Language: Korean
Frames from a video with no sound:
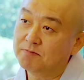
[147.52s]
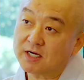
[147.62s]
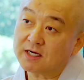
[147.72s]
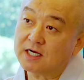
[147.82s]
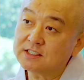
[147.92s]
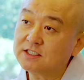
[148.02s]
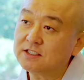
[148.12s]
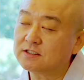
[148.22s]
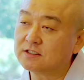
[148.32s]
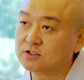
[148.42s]
몇
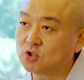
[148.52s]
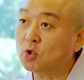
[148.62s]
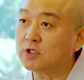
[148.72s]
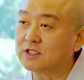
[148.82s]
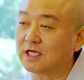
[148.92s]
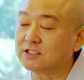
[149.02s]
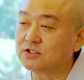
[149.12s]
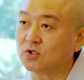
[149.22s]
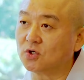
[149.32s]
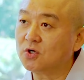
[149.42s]
가지 그 조건을
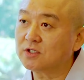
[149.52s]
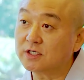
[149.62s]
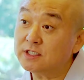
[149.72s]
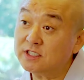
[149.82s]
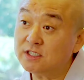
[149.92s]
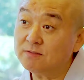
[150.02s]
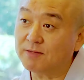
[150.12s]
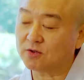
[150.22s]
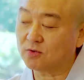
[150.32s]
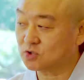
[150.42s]
다시죠.
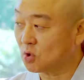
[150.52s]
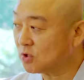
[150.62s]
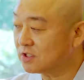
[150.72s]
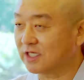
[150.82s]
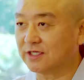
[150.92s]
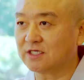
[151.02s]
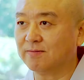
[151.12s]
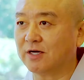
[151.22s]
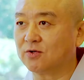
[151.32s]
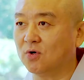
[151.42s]
그것이 바로 조건을
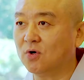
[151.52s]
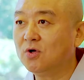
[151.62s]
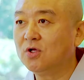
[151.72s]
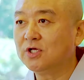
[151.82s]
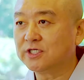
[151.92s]
다는 게 바로